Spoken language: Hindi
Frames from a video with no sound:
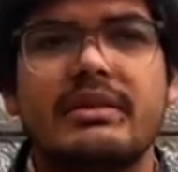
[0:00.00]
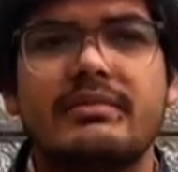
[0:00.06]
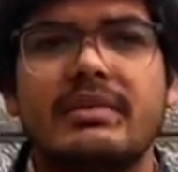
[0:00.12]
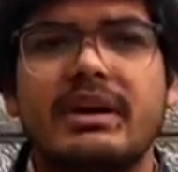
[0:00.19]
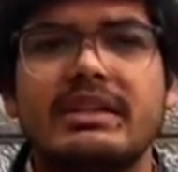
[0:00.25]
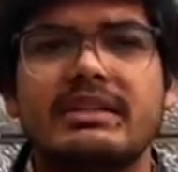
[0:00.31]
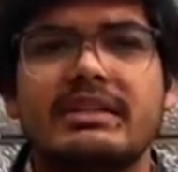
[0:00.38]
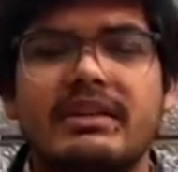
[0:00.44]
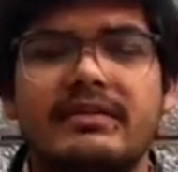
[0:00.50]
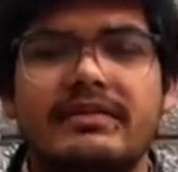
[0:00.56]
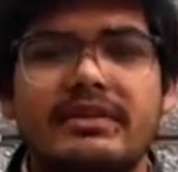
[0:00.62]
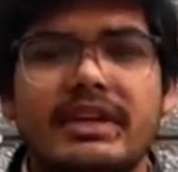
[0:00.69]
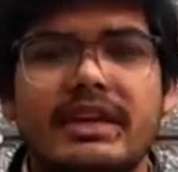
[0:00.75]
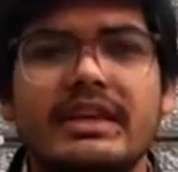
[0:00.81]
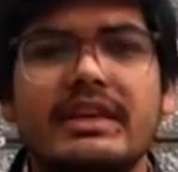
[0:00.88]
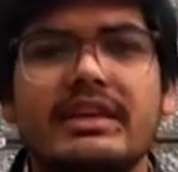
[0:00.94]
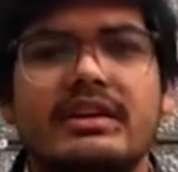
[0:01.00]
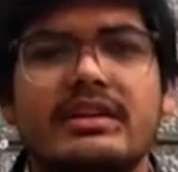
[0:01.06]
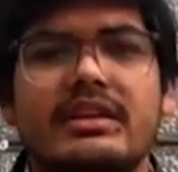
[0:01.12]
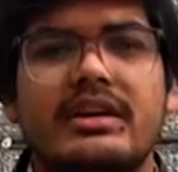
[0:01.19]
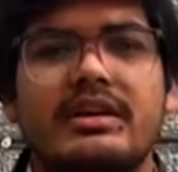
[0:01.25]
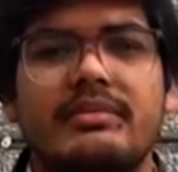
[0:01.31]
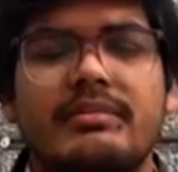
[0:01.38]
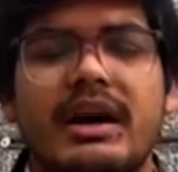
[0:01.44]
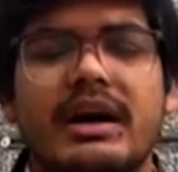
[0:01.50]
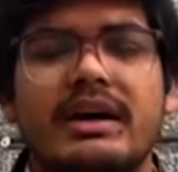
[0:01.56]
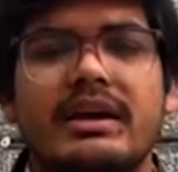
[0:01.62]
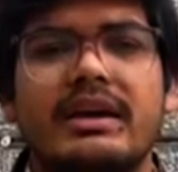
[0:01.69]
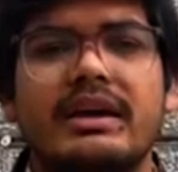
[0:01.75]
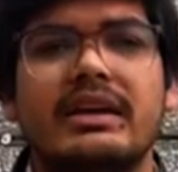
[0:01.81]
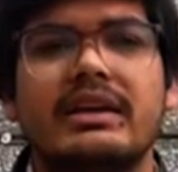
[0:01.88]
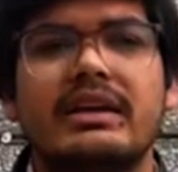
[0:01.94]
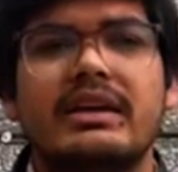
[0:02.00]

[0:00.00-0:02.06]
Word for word: हमारी सिर्फ यही मांग है